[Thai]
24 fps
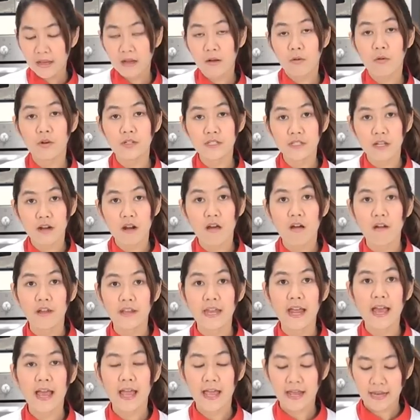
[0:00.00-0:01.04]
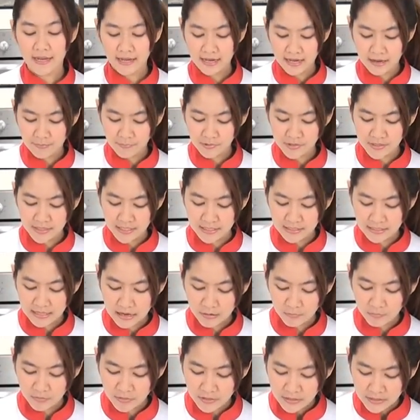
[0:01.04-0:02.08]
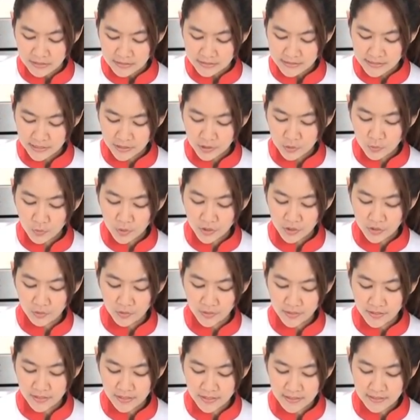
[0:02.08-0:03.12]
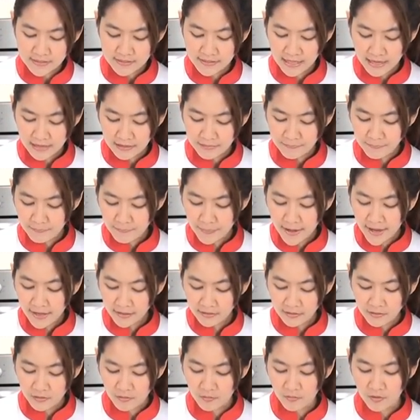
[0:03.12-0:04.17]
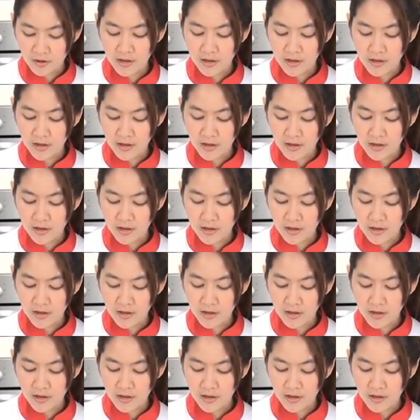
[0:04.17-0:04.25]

งเขาก็จะลอยหน้านะคะ เพราะฉะนั้นเราจะนวดโดยที่ใส่แป้งนอ